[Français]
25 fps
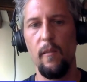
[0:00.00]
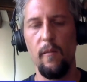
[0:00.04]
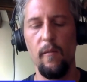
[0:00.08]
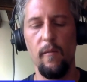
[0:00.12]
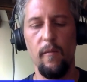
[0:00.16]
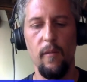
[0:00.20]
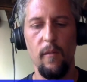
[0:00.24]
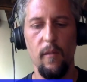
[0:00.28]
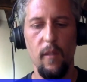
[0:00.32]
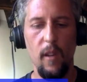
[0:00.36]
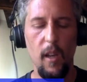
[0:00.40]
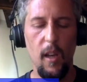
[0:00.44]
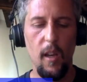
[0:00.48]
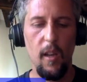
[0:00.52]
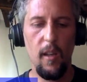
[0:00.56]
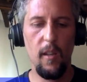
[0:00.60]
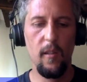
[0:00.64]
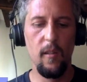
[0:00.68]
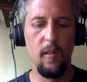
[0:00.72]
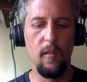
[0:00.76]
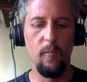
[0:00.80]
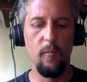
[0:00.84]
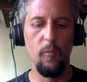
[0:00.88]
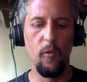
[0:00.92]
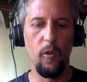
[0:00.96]
une,
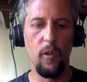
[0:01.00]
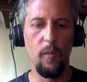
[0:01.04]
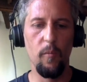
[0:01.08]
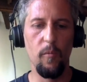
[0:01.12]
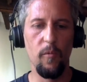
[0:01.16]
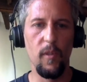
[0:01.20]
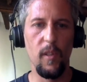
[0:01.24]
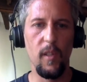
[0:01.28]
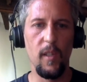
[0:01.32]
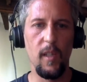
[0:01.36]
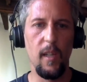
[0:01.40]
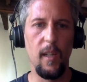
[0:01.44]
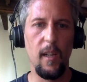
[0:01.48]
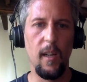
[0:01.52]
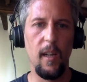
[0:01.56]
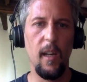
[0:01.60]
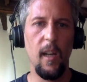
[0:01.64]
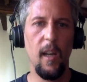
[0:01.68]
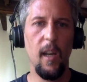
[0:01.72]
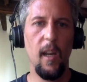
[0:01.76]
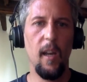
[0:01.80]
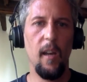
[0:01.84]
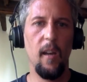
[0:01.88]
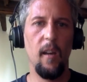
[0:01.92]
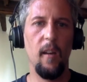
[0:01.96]
une, bonne réponse à cela.
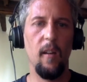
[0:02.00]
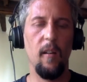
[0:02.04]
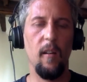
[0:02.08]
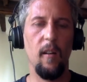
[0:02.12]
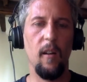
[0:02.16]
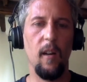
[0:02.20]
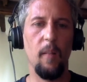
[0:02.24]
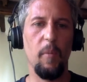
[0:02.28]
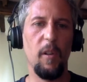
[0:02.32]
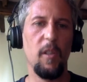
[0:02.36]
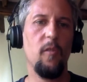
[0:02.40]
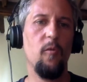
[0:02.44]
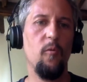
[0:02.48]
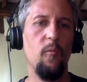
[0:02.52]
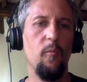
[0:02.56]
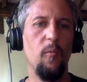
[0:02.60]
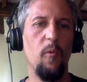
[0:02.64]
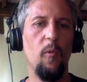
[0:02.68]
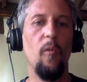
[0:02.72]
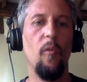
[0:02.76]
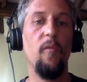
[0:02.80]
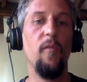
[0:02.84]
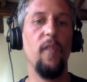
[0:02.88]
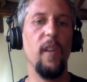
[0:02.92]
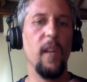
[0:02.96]
Euh, à partir du
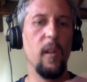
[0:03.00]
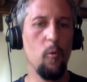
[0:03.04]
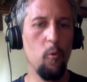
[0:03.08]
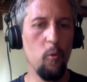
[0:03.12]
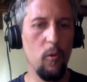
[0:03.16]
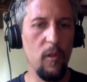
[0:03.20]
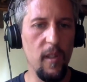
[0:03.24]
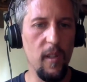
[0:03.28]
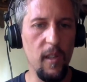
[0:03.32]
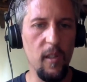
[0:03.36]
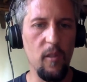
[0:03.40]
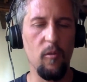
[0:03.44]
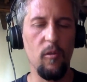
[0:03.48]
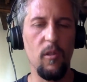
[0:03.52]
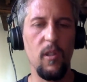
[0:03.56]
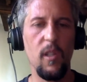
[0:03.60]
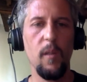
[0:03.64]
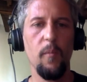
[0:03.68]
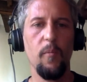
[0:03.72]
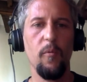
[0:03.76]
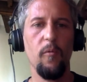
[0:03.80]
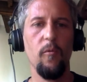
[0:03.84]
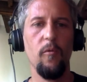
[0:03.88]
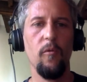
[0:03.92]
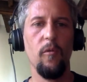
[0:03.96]
moment où on fait écouter ce
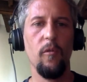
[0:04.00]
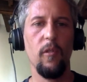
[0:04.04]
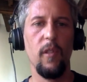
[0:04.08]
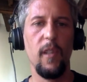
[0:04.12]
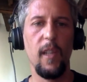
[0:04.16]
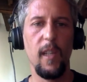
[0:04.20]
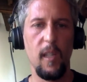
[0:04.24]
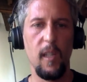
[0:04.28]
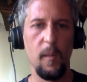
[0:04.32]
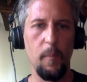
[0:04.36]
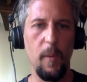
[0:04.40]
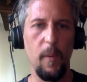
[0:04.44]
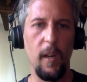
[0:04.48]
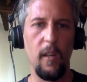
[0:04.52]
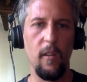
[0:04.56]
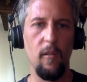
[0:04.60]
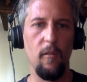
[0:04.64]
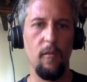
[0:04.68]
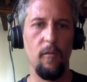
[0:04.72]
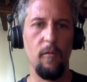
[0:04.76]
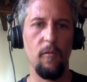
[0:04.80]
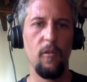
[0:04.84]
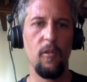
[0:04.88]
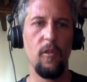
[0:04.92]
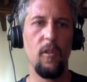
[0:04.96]
type
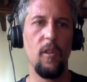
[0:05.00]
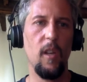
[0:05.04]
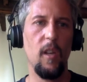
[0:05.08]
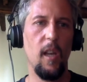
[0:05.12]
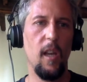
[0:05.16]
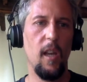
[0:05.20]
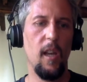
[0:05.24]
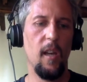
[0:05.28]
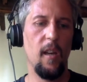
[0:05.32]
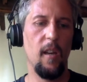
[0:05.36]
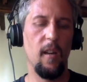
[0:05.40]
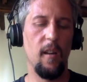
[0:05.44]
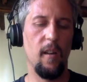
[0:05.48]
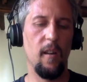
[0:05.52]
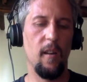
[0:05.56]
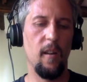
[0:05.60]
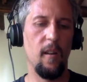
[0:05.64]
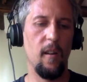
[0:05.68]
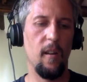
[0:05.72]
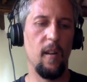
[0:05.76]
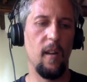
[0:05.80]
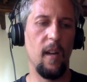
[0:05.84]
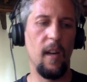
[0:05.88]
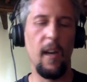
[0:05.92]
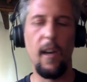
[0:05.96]
d'expérience
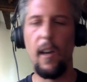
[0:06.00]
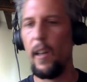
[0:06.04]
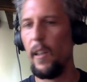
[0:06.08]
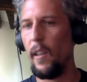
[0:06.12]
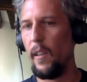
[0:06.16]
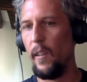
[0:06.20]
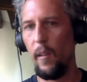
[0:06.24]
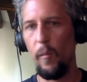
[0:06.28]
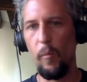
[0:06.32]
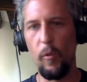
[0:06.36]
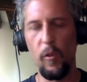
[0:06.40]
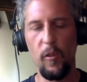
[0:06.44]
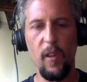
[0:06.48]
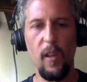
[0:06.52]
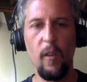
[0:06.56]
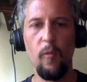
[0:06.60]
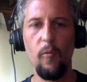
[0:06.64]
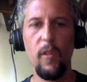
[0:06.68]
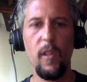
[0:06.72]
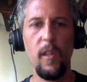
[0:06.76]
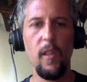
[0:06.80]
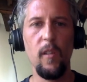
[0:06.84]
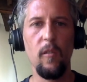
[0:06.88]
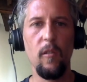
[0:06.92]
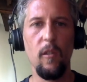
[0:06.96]
euh, à n'importe
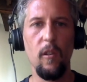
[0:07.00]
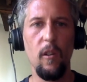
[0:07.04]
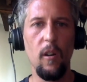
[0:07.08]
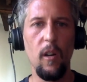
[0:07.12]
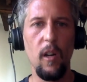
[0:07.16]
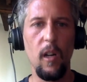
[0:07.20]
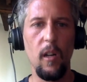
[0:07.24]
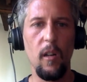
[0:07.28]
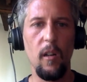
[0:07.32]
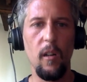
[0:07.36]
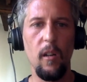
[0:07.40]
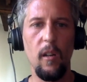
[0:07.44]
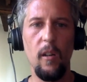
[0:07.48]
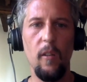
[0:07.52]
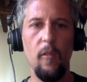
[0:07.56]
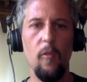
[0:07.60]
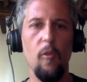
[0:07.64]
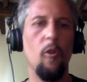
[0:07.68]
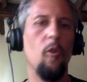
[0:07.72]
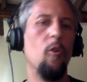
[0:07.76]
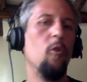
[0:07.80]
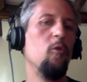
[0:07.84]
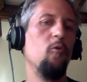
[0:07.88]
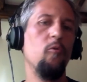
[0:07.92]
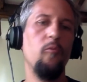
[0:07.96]
quel auditeur,
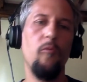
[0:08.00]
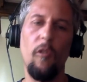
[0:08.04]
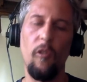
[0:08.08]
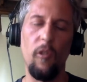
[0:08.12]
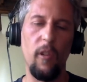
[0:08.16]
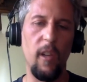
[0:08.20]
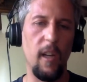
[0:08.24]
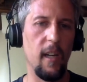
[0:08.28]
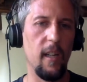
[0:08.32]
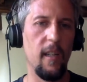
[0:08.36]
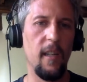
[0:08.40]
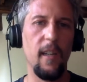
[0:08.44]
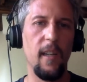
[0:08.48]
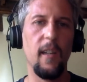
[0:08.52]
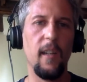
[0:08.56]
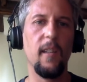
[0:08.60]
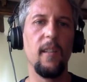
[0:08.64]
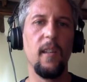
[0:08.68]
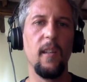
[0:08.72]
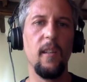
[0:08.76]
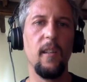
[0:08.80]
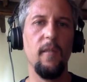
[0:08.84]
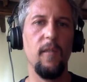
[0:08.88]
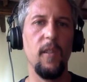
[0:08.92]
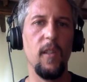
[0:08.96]
le retour en arrière
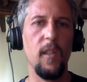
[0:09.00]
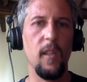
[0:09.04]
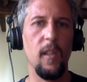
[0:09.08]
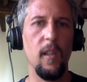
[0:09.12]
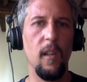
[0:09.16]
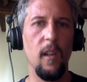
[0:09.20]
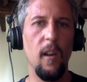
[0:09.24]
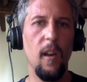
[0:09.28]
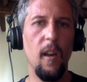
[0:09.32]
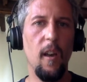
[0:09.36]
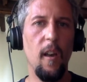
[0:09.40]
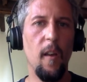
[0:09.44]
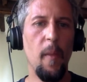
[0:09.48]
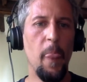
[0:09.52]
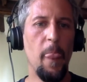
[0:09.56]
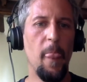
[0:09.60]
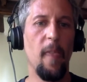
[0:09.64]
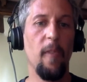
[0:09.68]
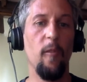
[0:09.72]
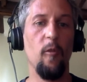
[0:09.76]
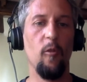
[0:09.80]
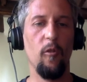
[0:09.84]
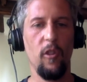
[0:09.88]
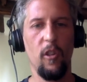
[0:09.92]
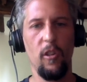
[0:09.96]
est très difficile. Mmh.
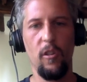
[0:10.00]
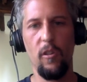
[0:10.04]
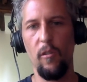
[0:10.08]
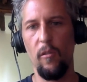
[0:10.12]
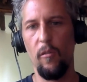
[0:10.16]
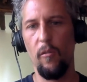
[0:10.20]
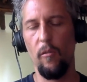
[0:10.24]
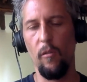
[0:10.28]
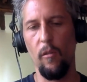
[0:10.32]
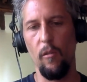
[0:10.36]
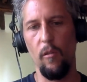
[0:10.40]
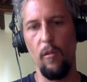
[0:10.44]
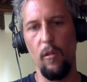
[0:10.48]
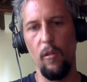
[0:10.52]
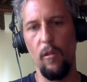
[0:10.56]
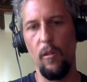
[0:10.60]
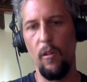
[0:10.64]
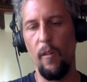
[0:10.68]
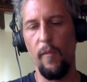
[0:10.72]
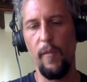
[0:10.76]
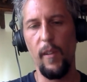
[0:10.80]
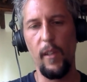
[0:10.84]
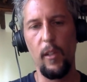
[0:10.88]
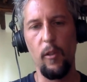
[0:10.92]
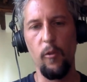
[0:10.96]
Donc, en,
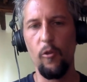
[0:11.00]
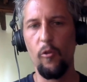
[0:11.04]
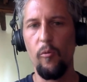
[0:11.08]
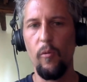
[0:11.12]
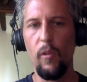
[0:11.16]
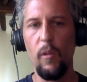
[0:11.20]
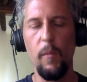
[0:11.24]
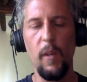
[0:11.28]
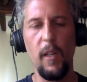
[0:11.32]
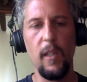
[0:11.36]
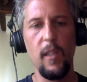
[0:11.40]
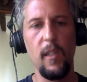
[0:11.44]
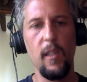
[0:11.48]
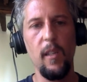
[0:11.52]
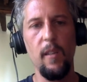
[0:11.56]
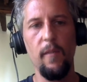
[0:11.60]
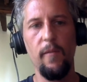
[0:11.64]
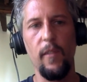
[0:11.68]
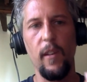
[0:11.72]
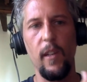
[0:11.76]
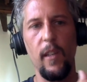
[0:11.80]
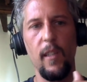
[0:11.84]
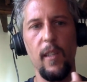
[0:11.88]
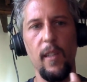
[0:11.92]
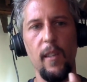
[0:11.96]
en, fait, le son
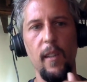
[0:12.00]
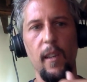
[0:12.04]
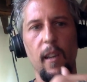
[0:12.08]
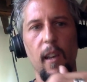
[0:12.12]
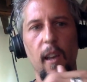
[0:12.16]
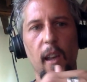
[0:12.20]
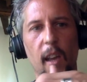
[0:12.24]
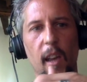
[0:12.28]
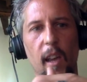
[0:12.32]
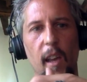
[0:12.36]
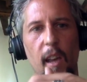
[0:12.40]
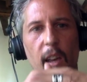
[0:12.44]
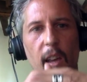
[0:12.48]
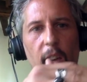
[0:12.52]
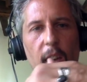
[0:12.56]
immersif a été